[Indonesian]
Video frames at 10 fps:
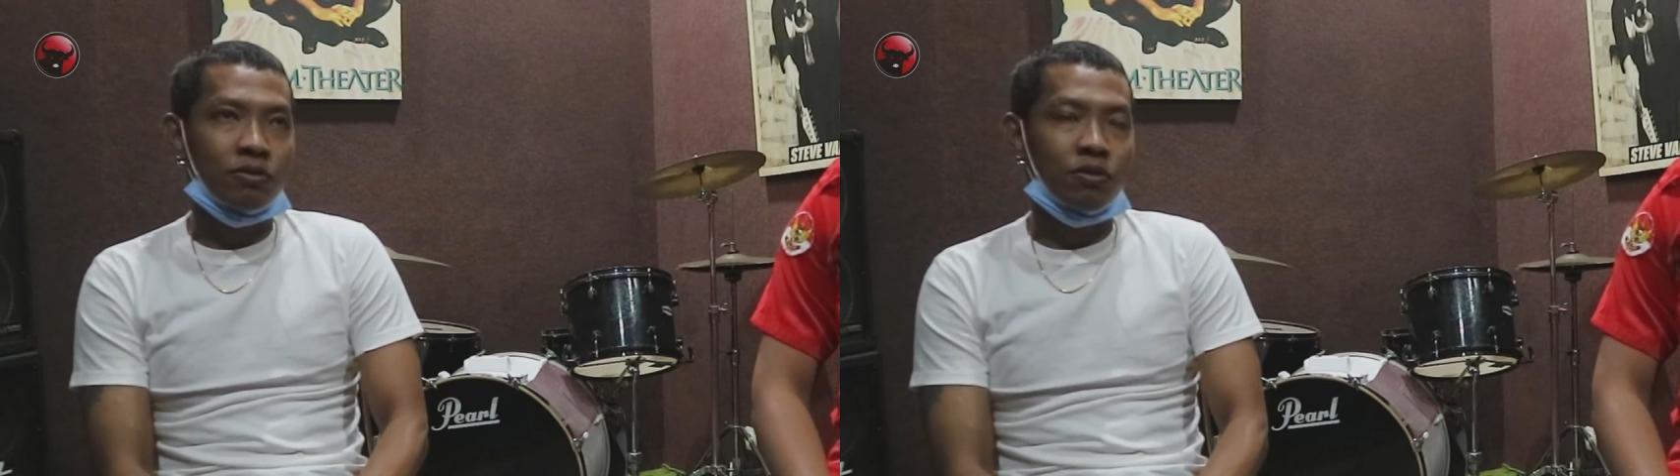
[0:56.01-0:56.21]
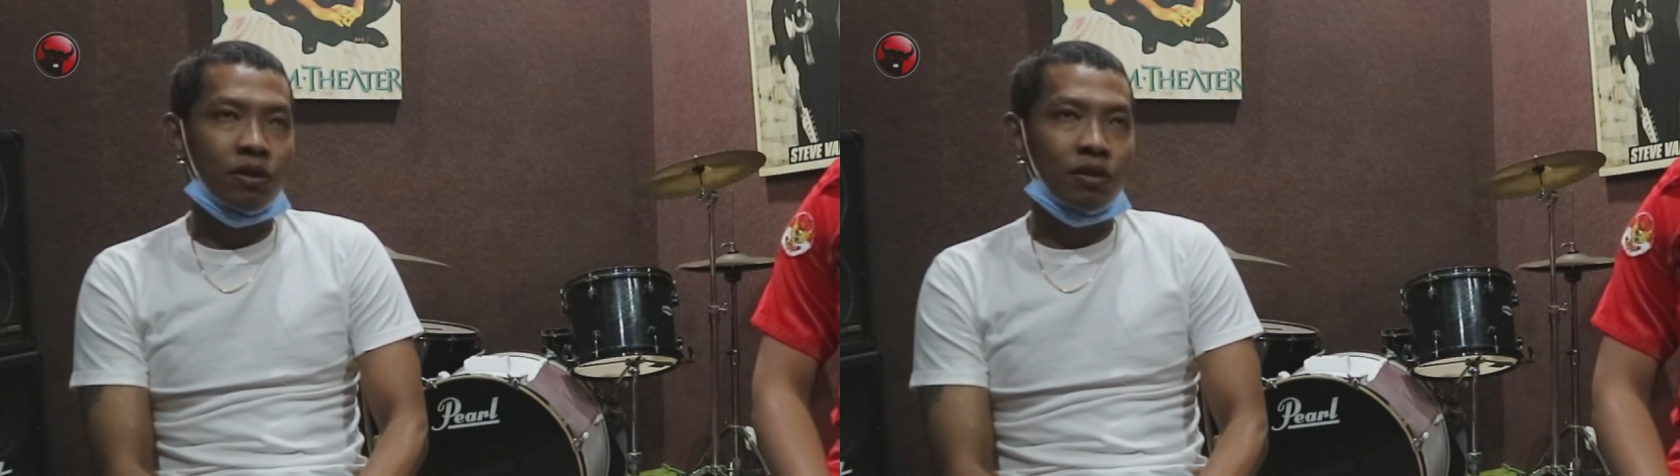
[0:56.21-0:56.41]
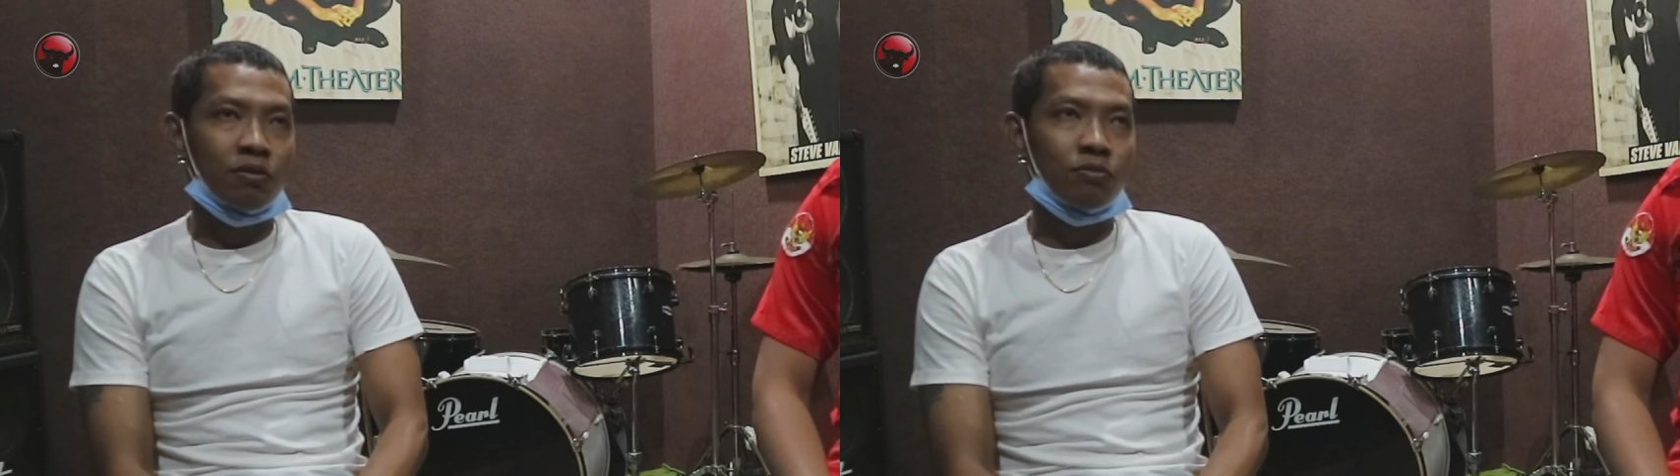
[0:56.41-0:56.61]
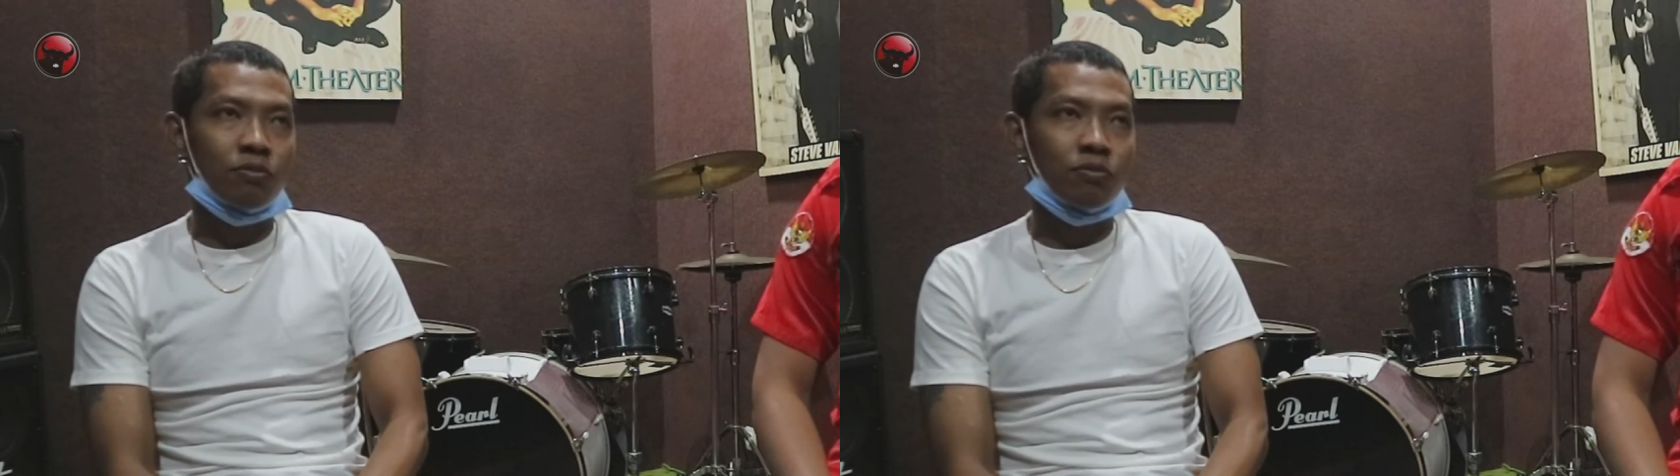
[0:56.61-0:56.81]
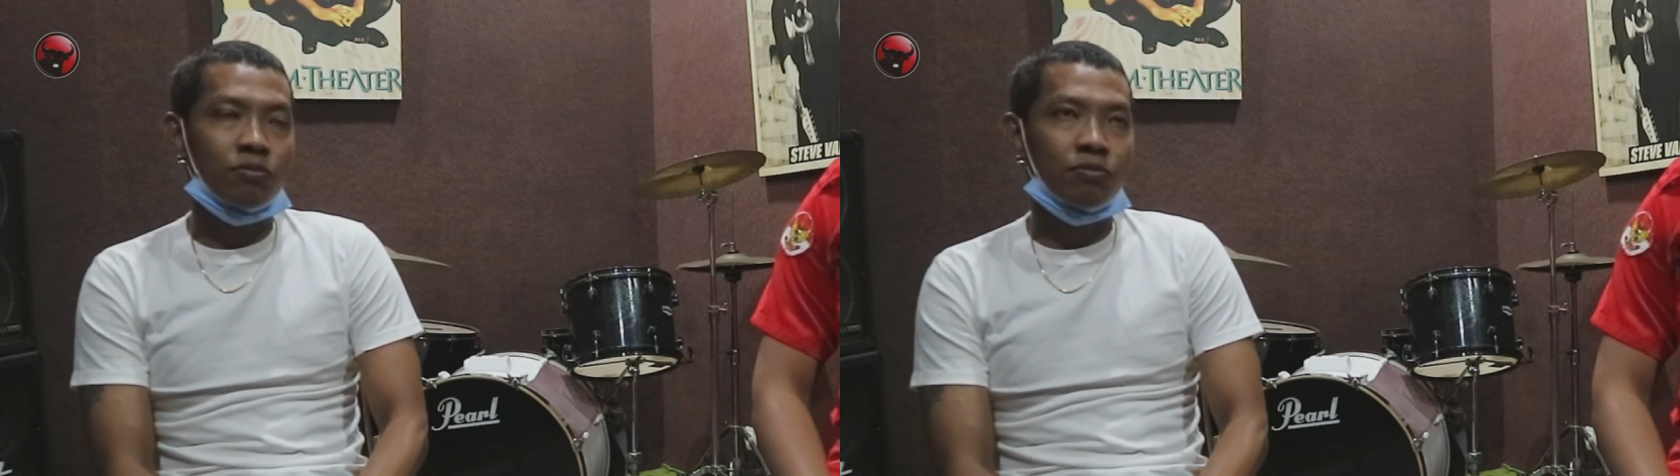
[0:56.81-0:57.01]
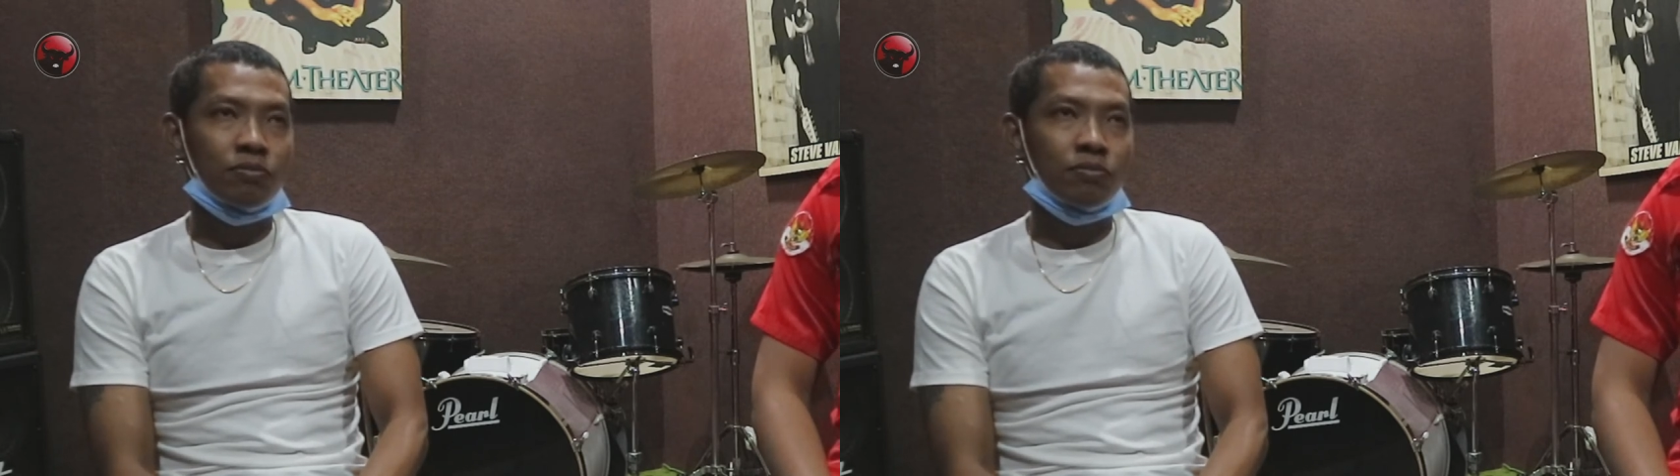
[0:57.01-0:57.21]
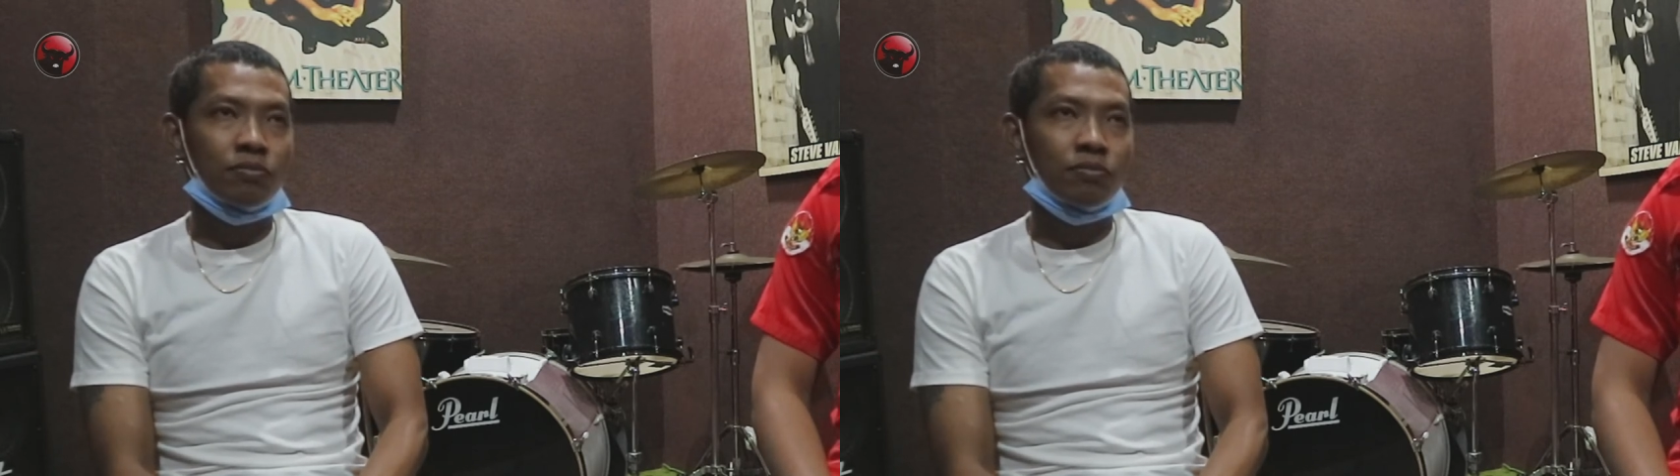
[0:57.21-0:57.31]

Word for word: juara umum